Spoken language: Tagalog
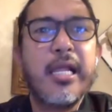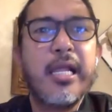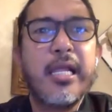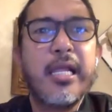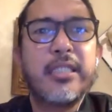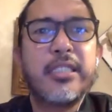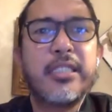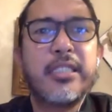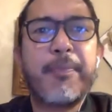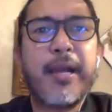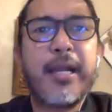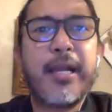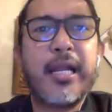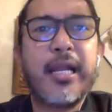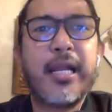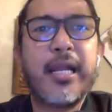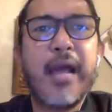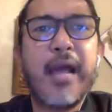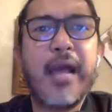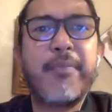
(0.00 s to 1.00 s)
sa
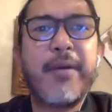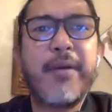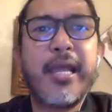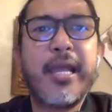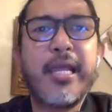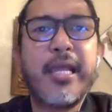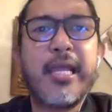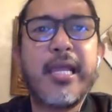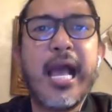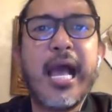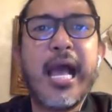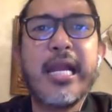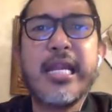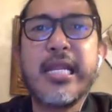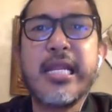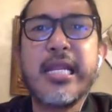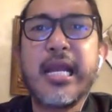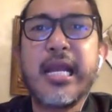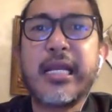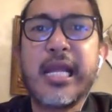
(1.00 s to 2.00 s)
paglabay ani
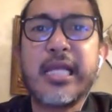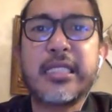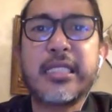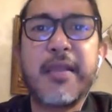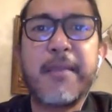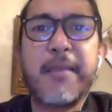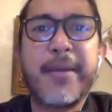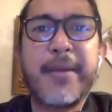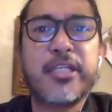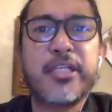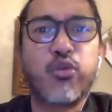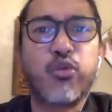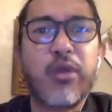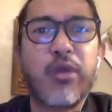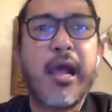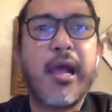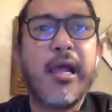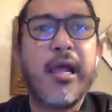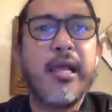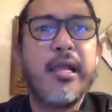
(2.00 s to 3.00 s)
nga klasing
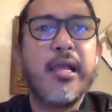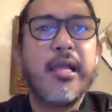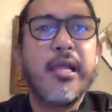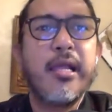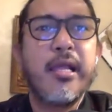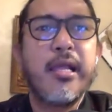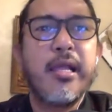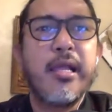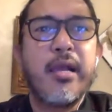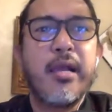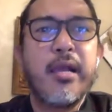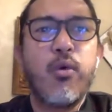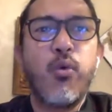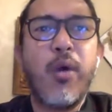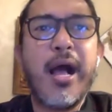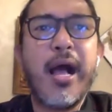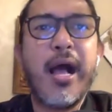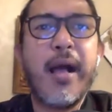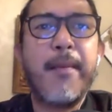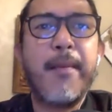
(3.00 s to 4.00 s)
basura.
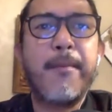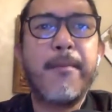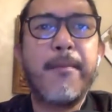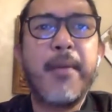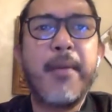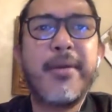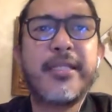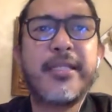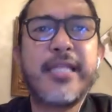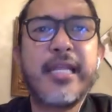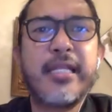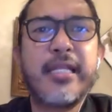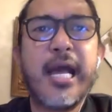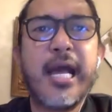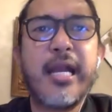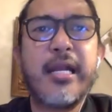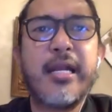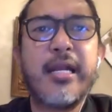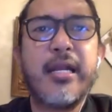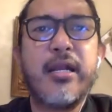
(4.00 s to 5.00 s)
Wa
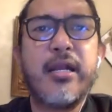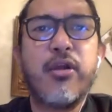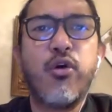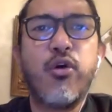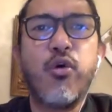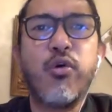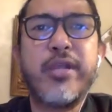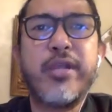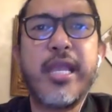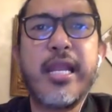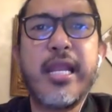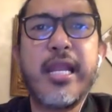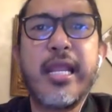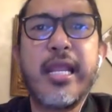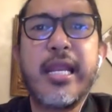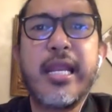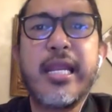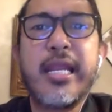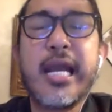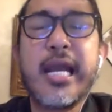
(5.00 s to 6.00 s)
mamatikdan og kini
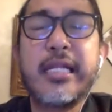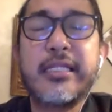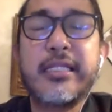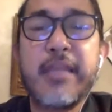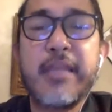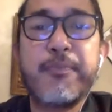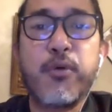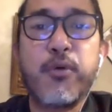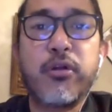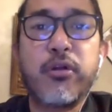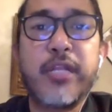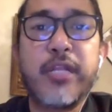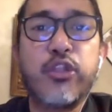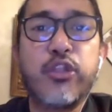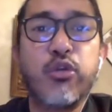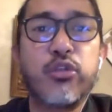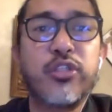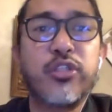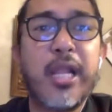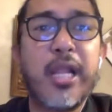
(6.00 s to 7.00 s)
nagtipok
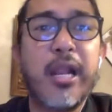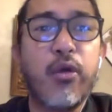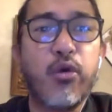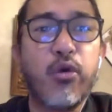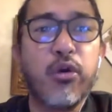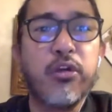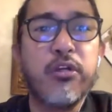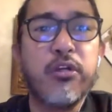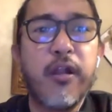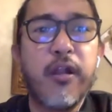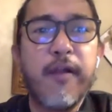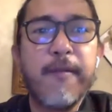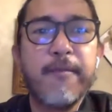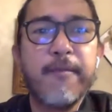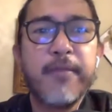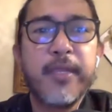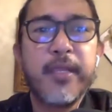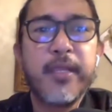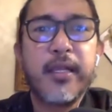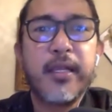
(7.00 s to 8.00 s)
dito sa laod
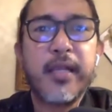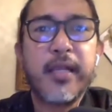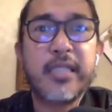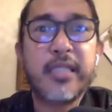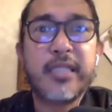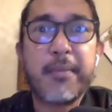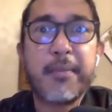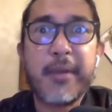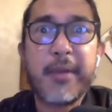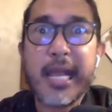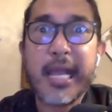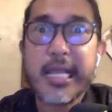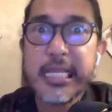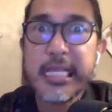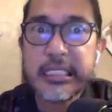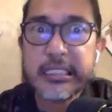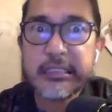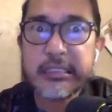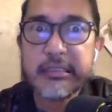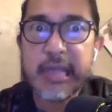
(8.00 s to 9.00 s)
nga sa mga
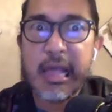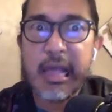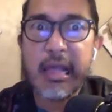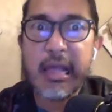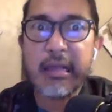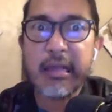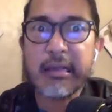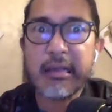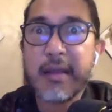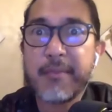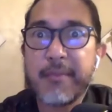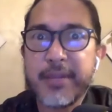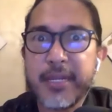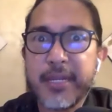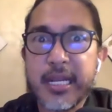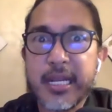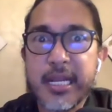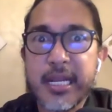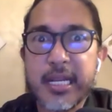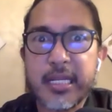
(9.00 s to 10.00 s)
isda grabe
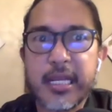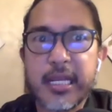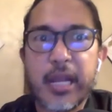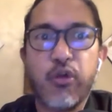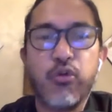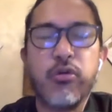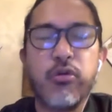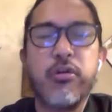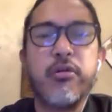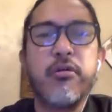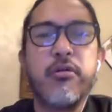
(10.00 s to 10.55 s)
kini kaluod.